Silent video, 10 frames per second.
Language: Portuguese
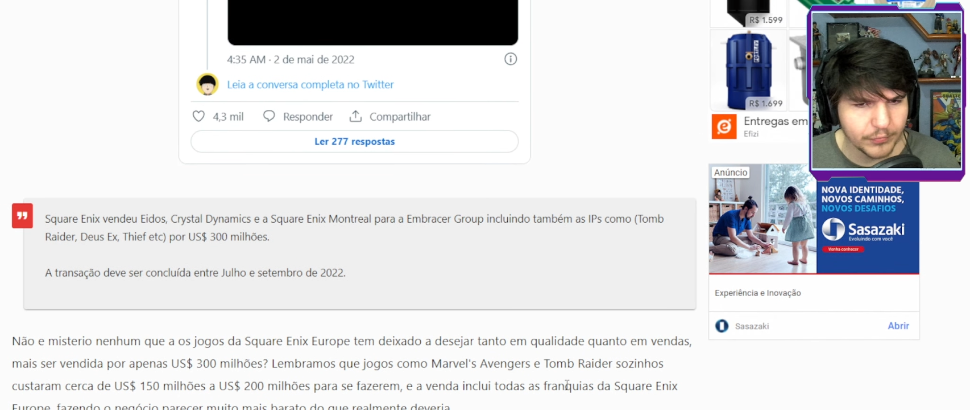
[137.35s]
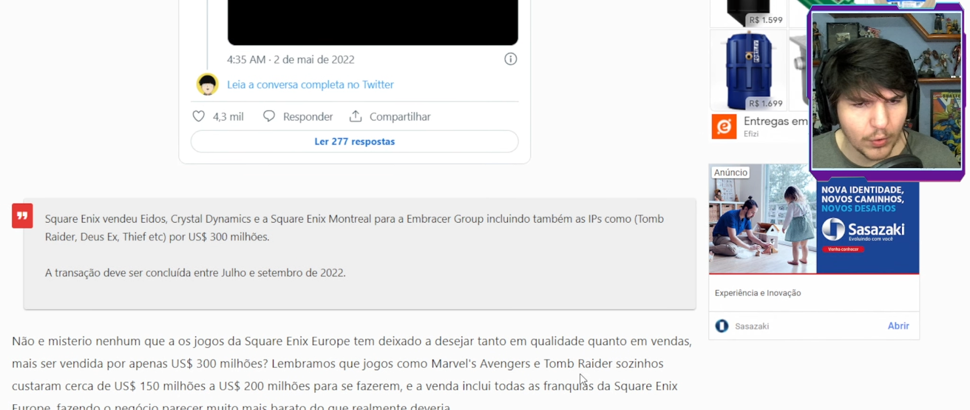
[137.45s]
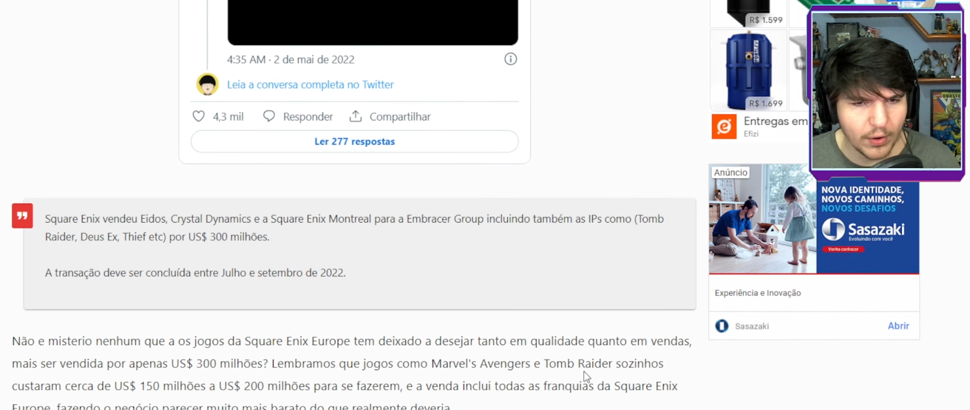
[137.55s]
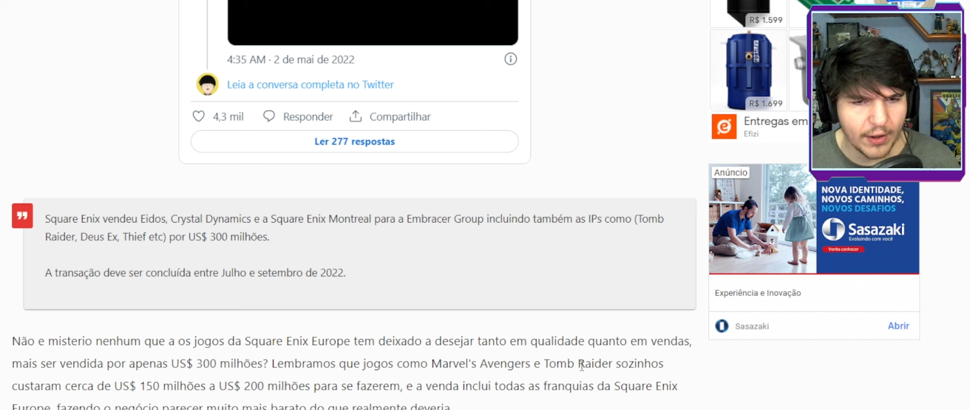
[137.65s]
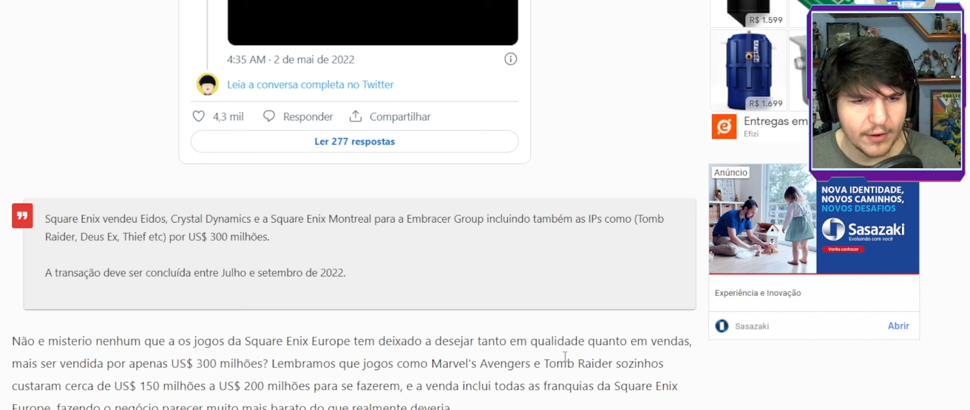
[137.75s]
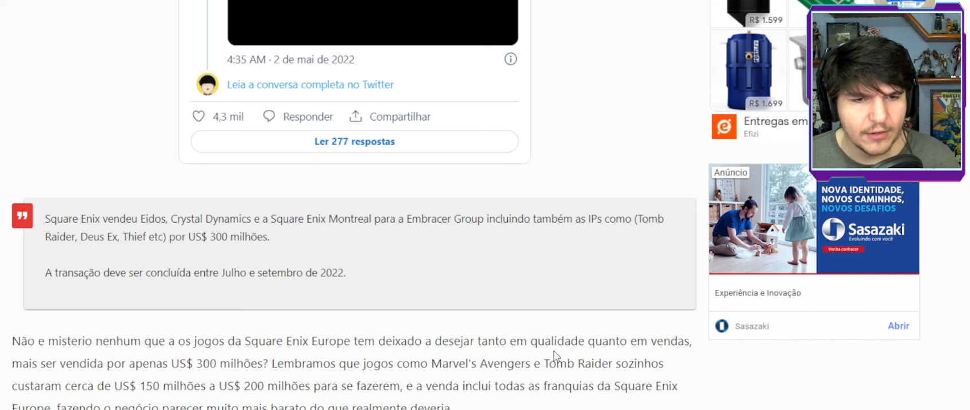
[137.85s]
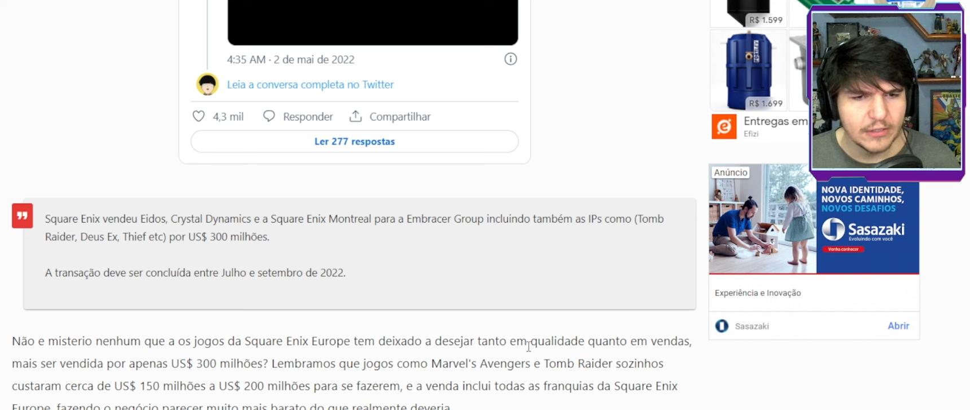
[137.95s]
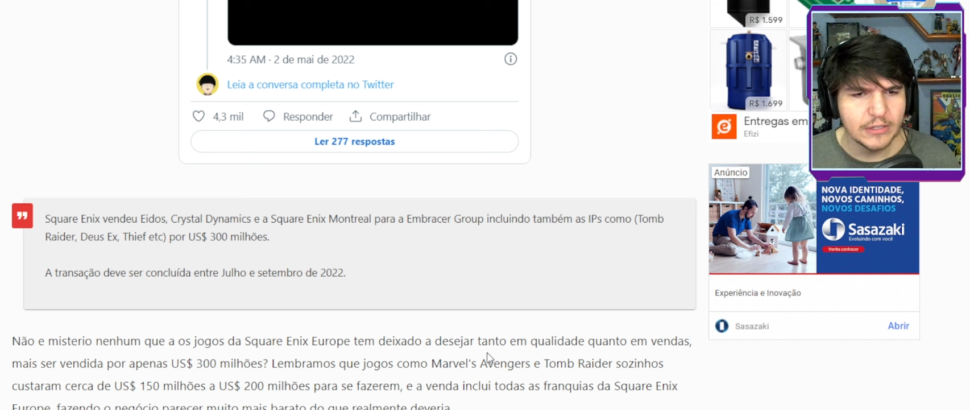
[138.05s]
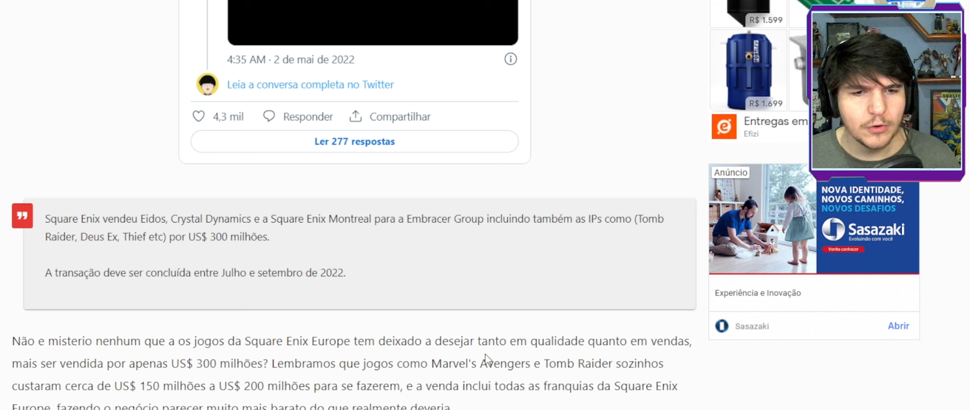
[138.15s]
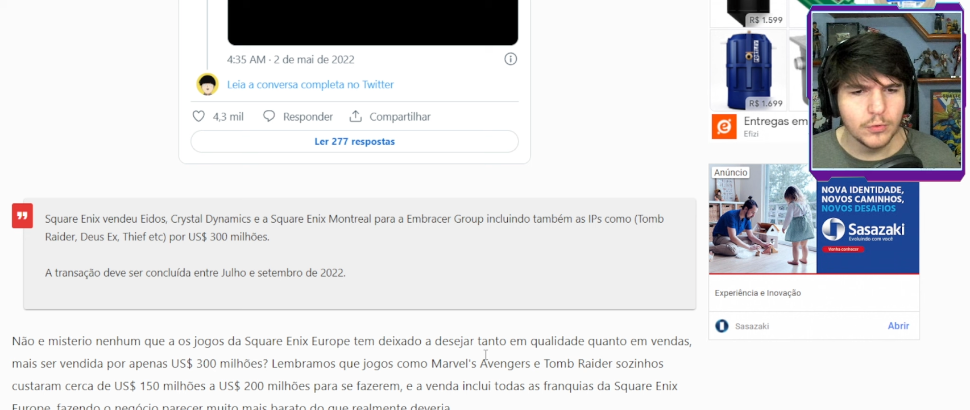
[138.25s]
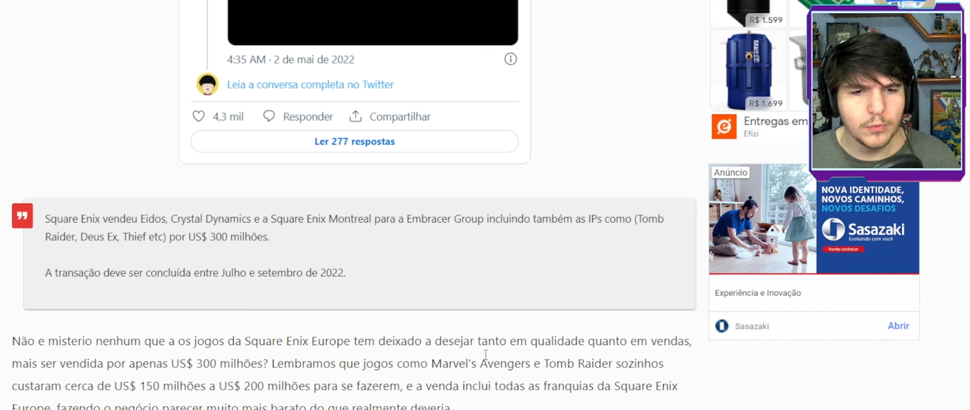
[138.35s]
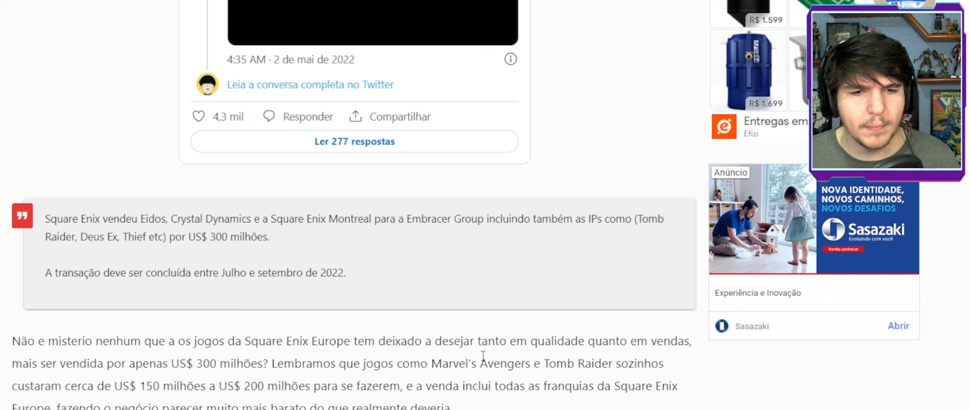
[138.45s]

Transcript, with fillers: Ó, o